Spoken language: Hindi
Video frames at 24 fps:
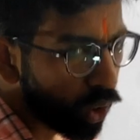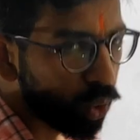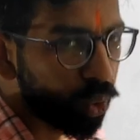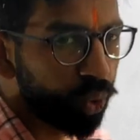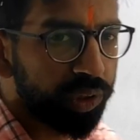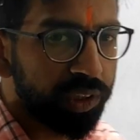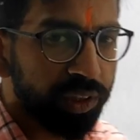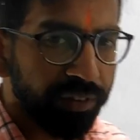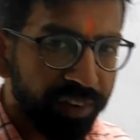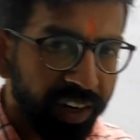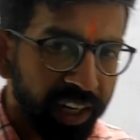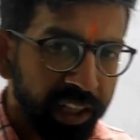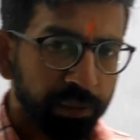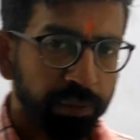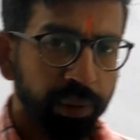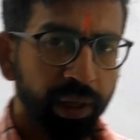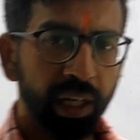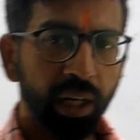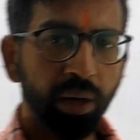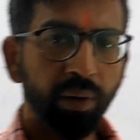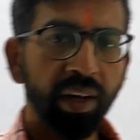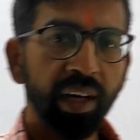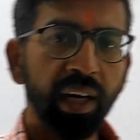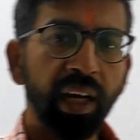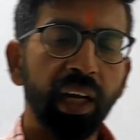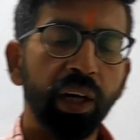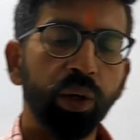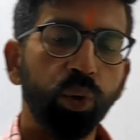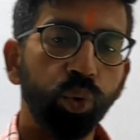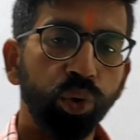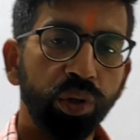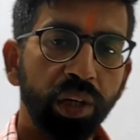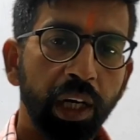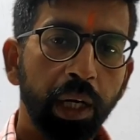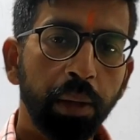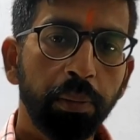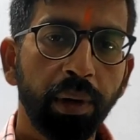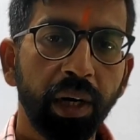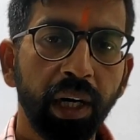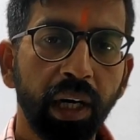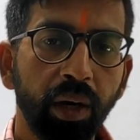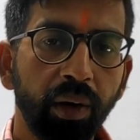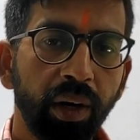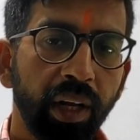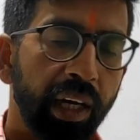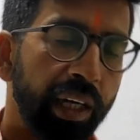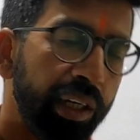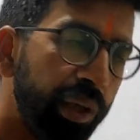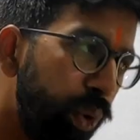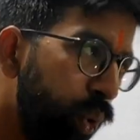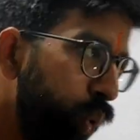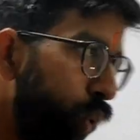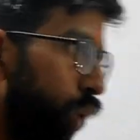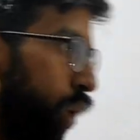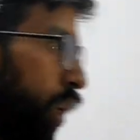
कुछ इफेक्ट पड़ने वाला है कुछ नहीं पड़ने वाला क्यों